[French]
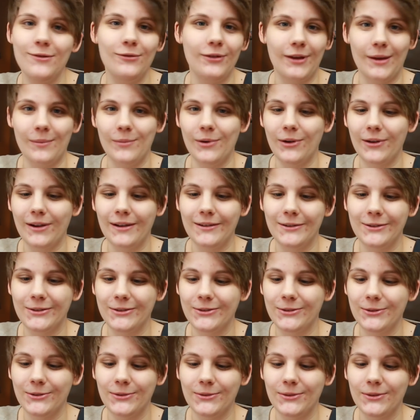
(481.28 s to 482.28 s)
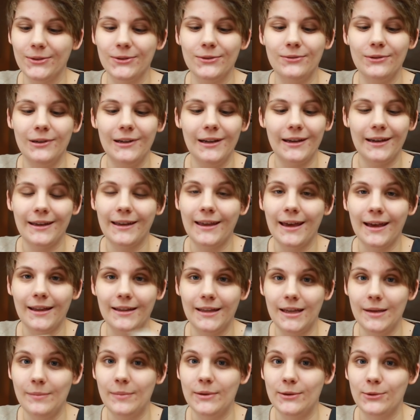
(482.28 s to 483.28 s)
vraiment quelque chose que je voulais
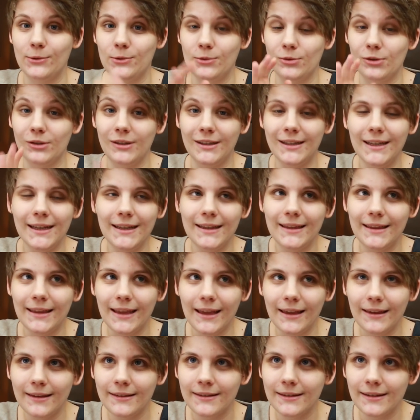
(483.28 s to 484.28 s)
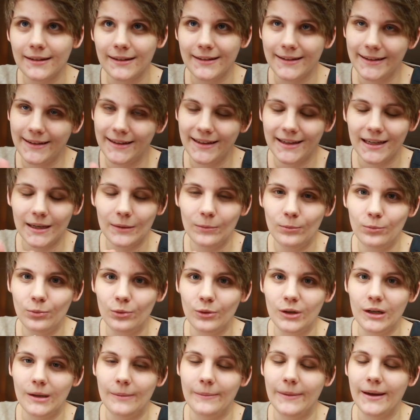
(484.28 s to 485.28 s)
regarder parce que je déteste les crèmes
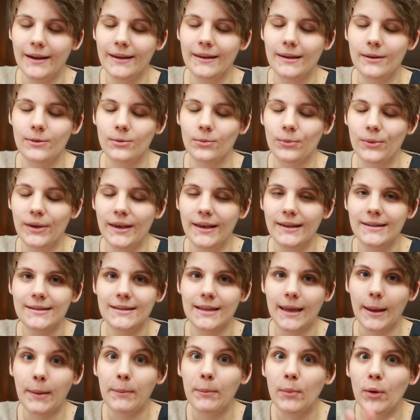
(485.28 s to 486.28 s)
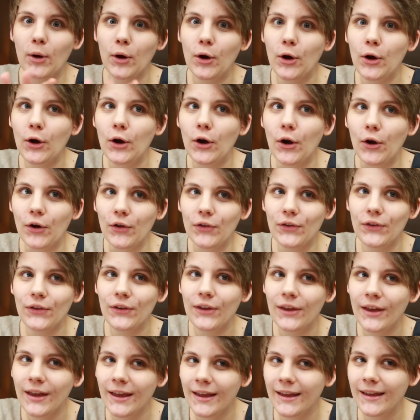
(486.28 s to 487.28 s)
pour les mains qui sont extrêmement
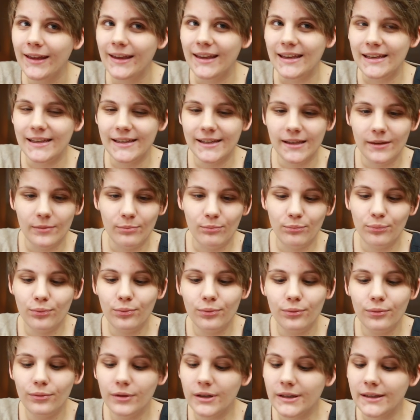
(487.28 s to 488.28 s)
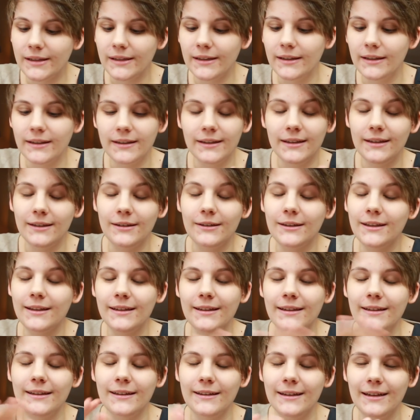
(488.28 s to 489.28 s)
collantes et qui puent, qui,
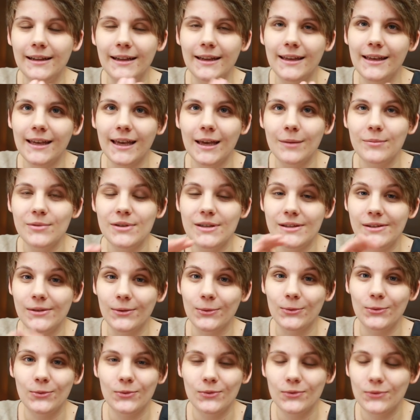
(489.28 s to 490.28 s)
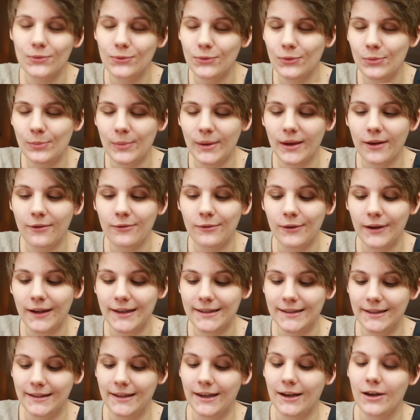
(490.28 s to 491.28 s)
qui, les crèmes qui sentent super fort,
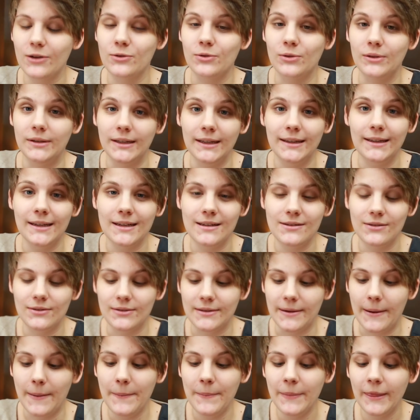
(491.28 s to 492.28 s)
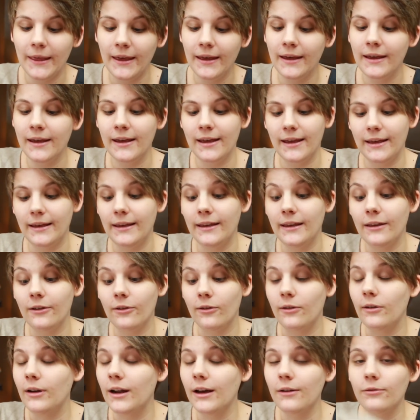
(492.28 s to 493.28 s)
etc. Je déteste ça. Et
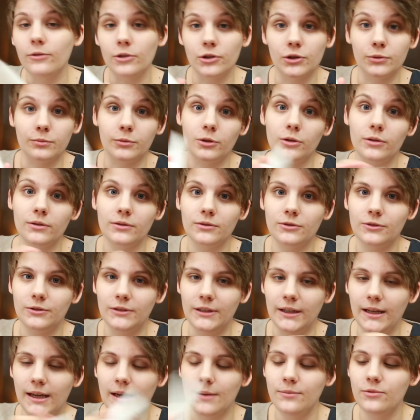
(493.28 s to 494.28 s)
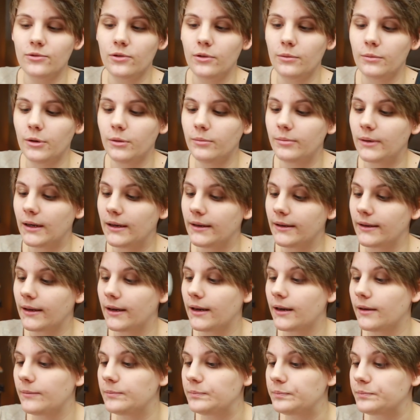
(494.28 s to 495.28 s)
là, franchement, ce n'est absolument pas le
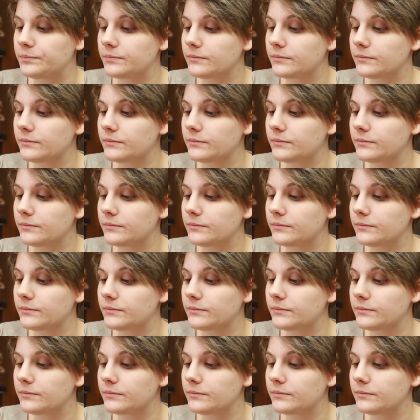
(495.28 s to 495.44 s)
cas